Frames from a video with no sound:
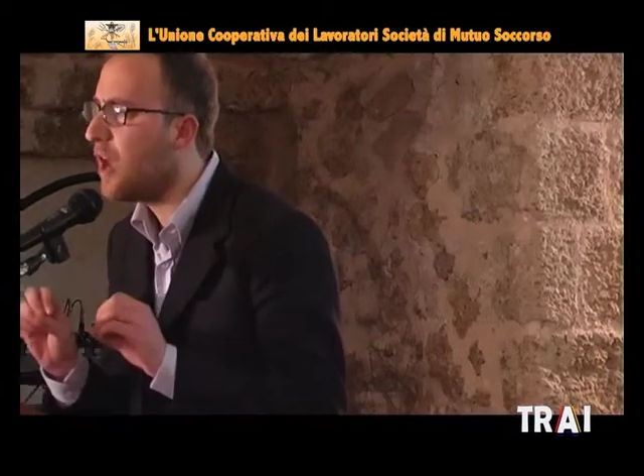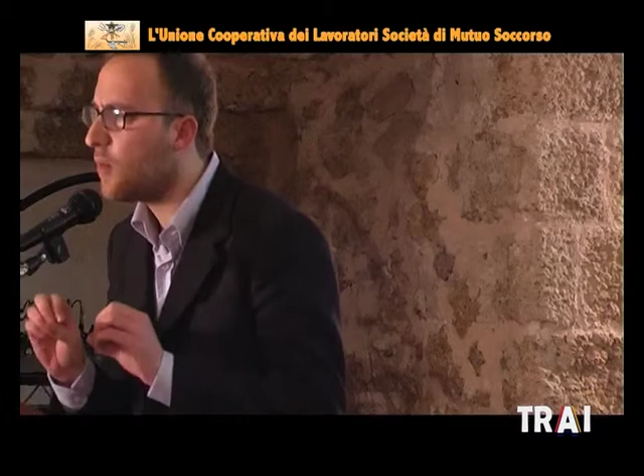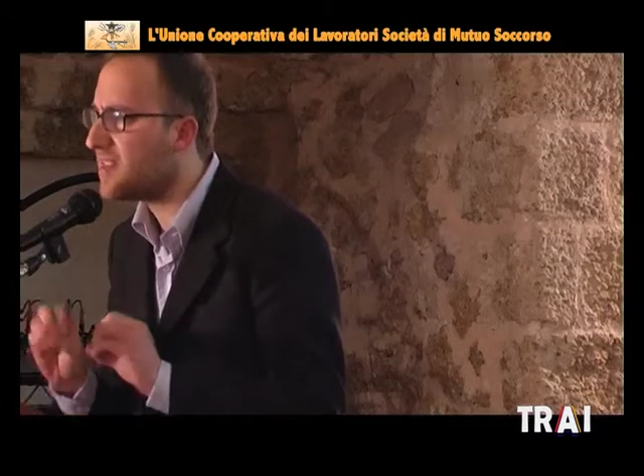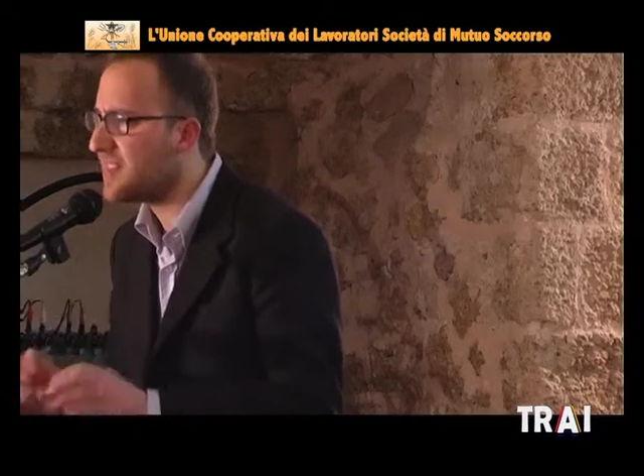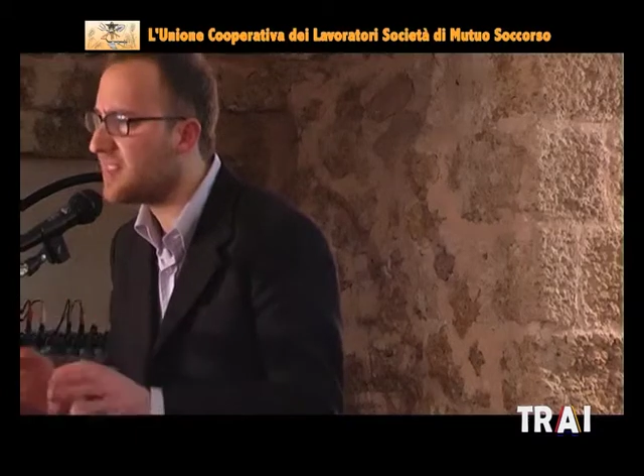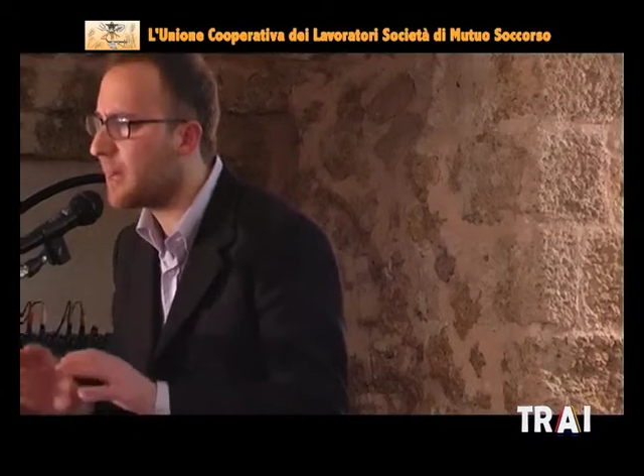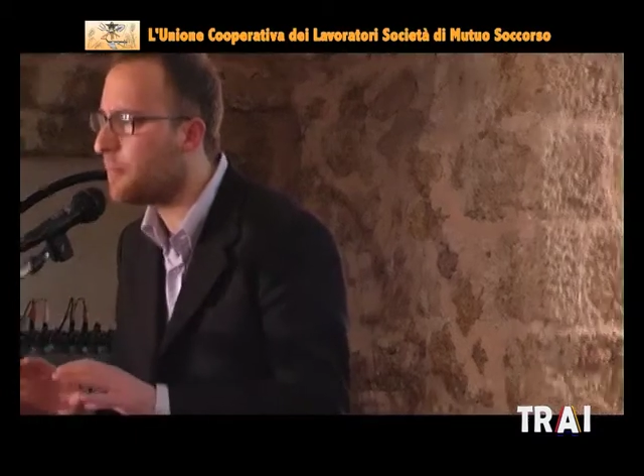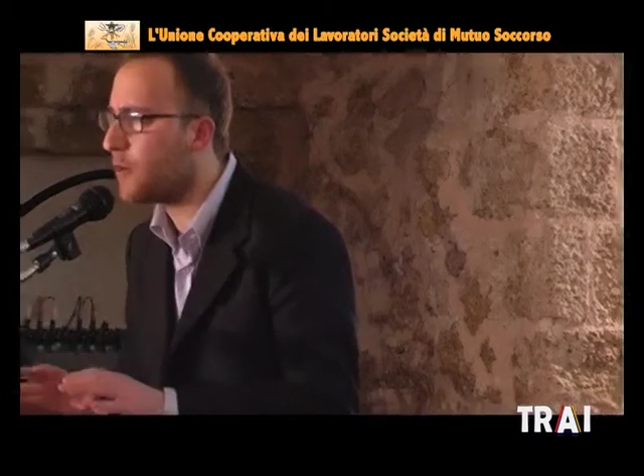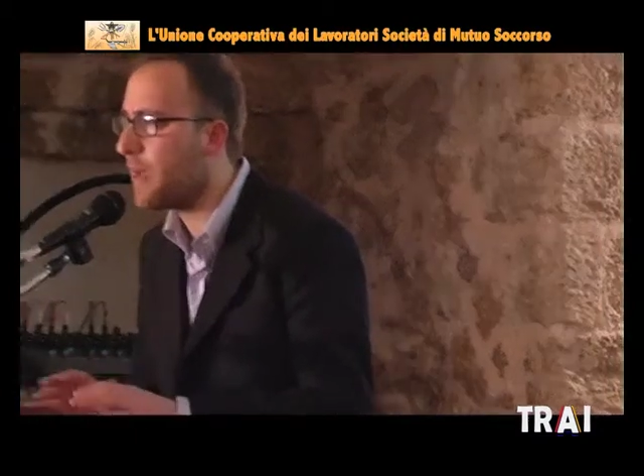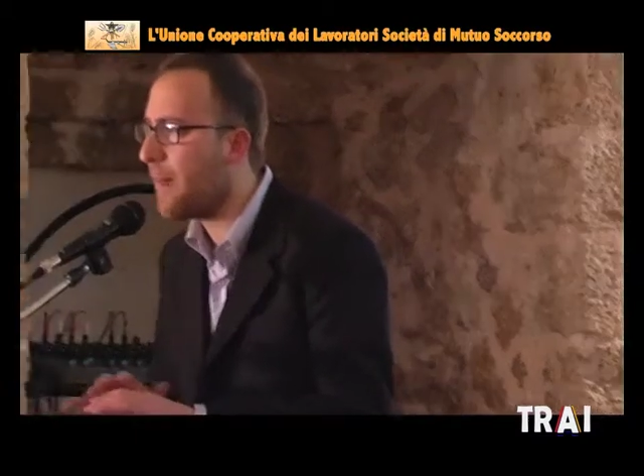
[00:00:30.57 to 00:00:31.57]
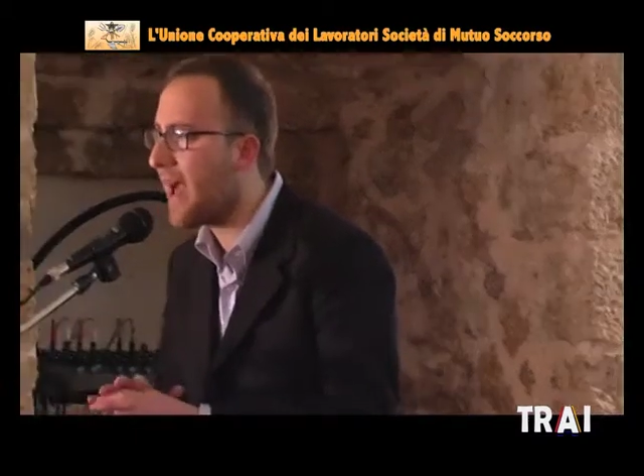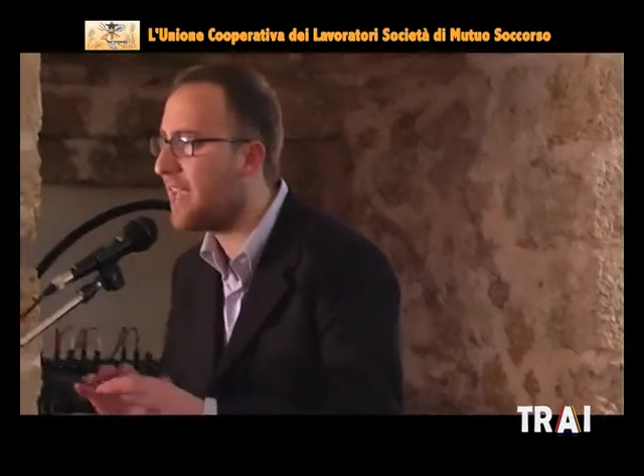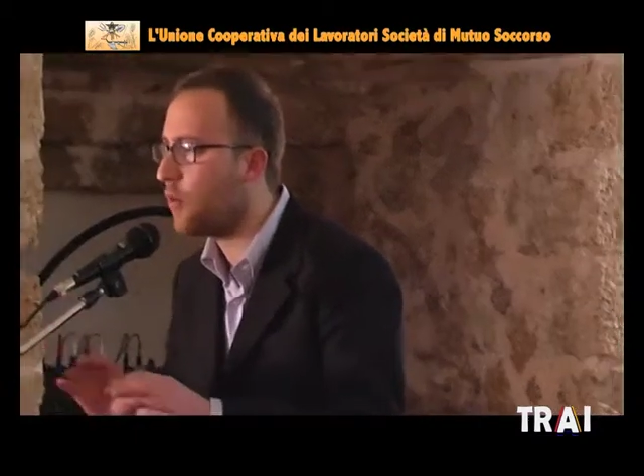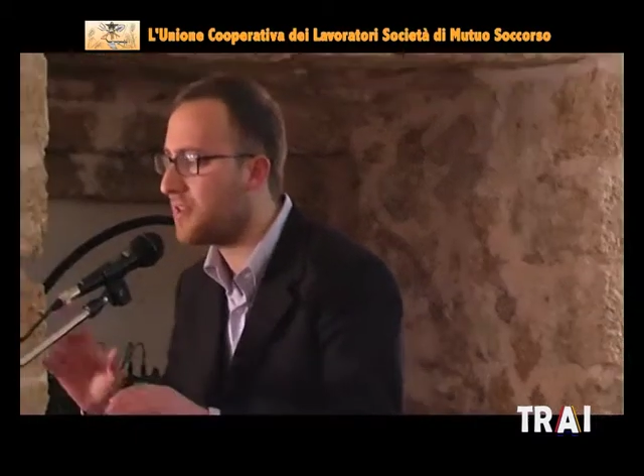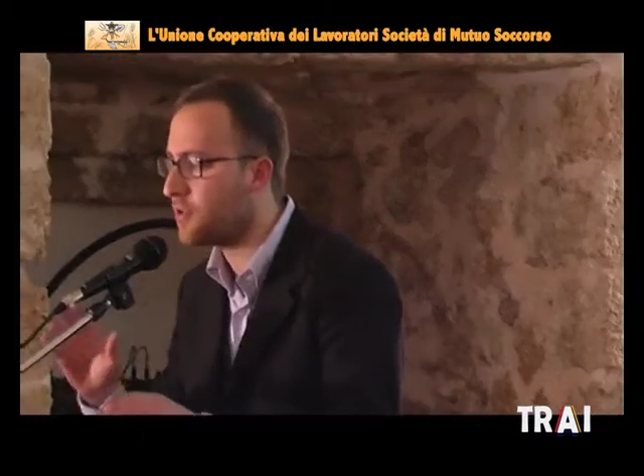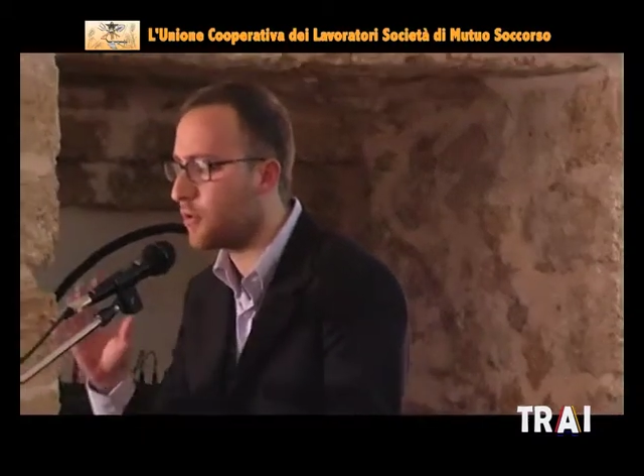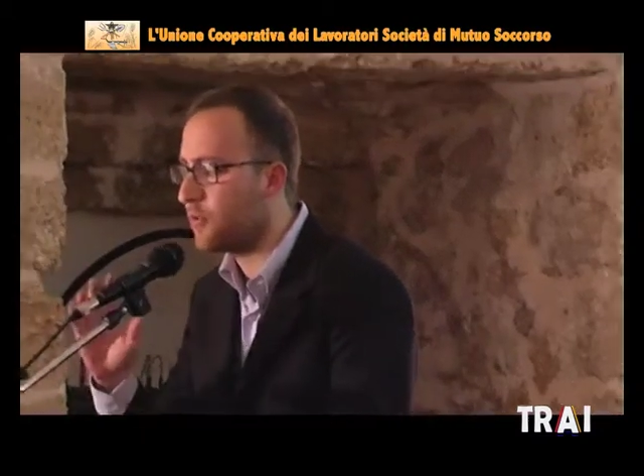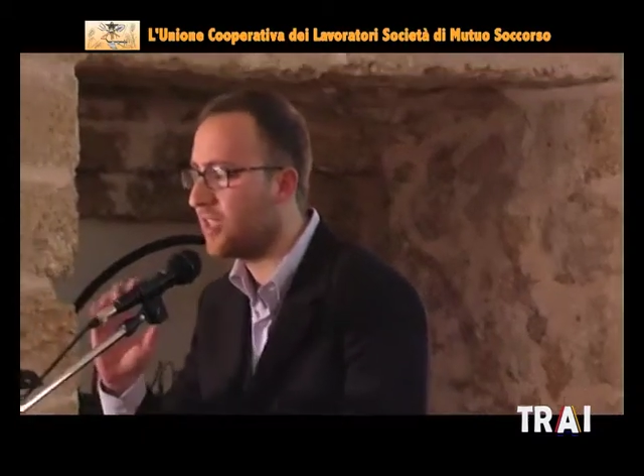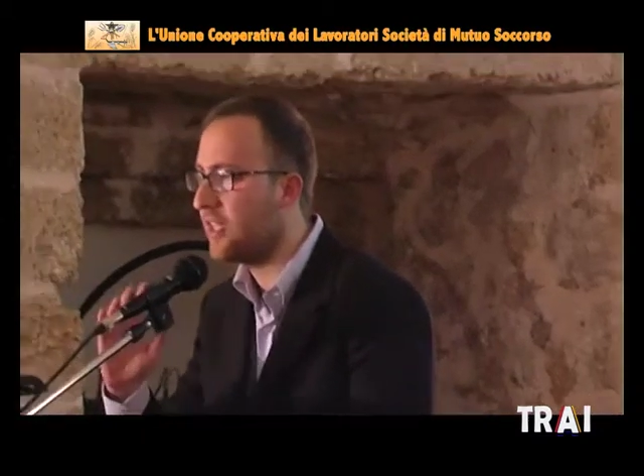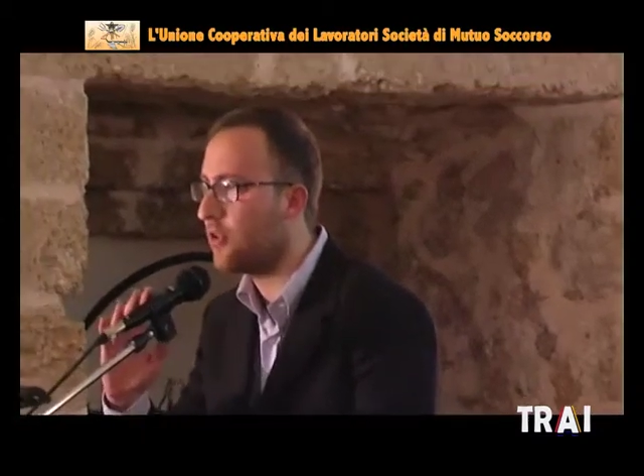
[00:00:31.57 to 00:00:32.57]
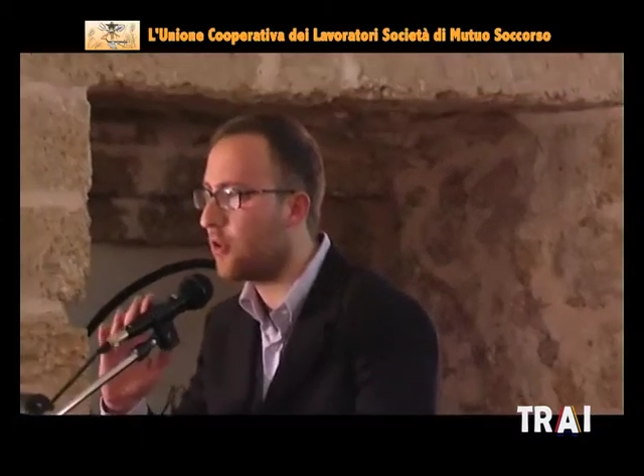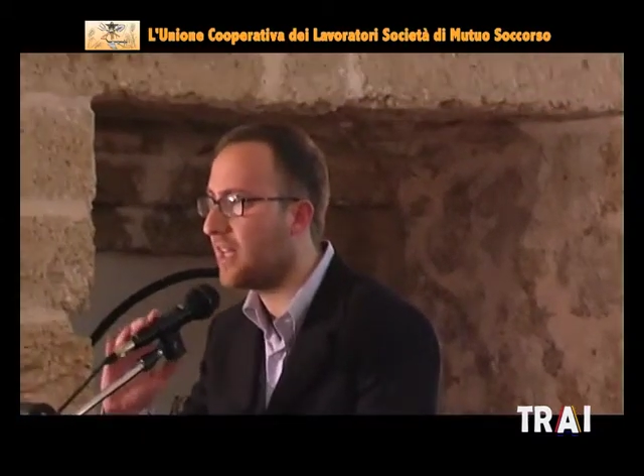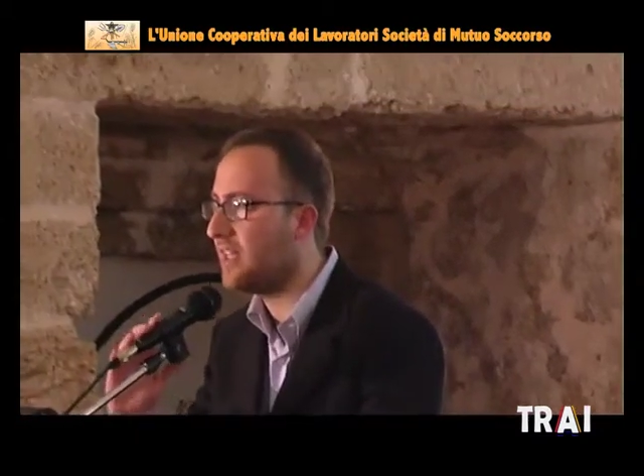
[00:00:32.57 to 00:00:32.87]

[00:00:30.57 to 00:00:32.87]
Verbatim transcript: Questa sera più che mai questo contenitore